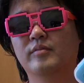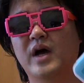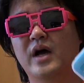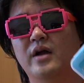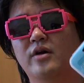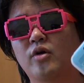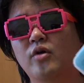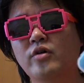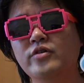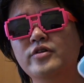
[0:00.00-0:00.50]
ま
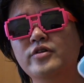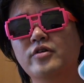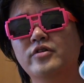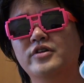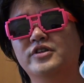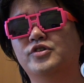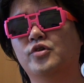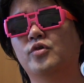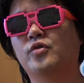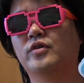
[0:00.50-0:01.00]
あ論よ
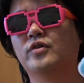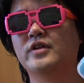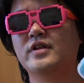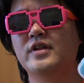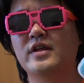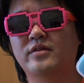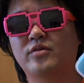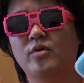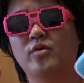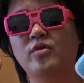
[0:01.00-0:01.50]
り証拠で
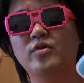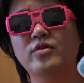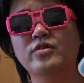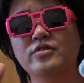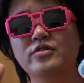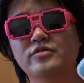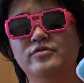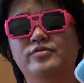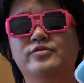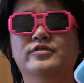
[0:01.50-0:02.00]
ね、どう
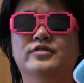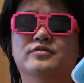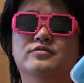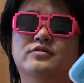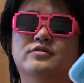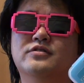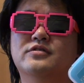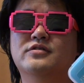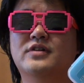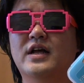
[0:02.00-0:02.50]
いう風に
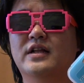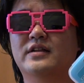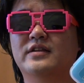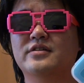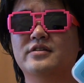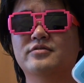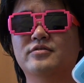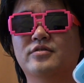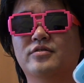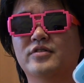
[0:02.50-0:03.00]
映るかっ
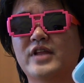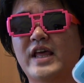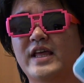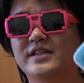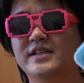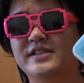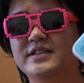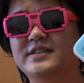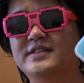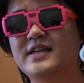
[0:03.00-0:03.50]
ていうのをね、
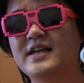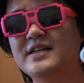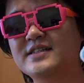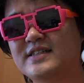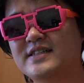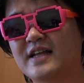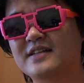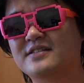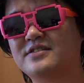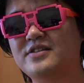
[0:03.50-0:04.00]
実際に
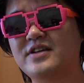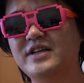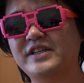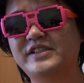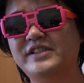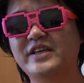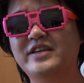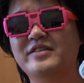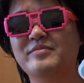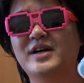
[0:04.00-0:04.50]
撮影し
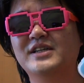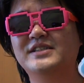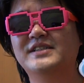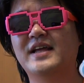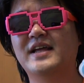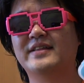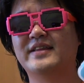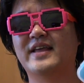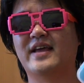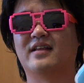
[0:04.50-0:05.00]
てきまし
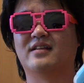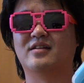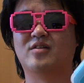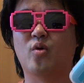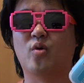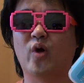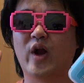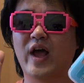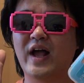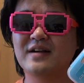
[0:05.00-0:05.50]
たんで、
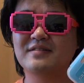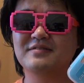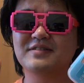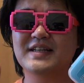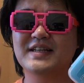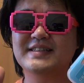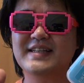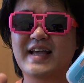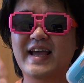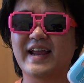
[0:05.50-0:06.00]
ご覧く
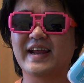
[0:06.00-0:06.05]
ださ